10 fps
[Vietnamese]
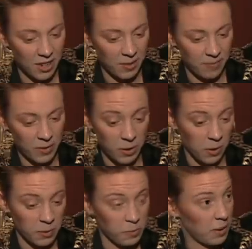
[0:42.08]
Tôi rất tôn
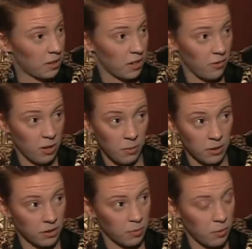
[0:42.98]
trọng cô ấy với tư
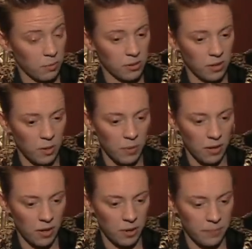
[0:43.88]
cách là một ngôi sao nhạc
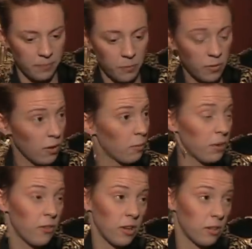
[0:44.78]
pop và chúng
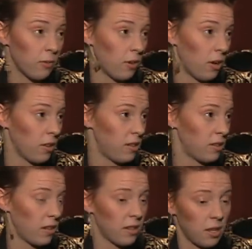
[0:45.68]
tôi là những nghệ sĩ khác
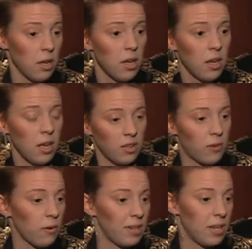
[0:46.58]
nhau. Bất
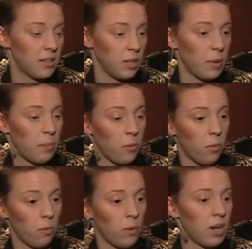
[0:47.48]
cứ khi nào mà mọi người
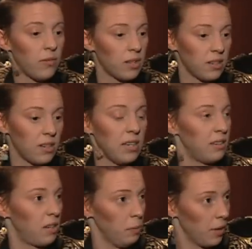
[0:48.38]
cảm thấy so sánh được
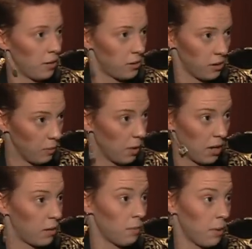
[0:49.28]
thì họ sẽ so sánh thôi.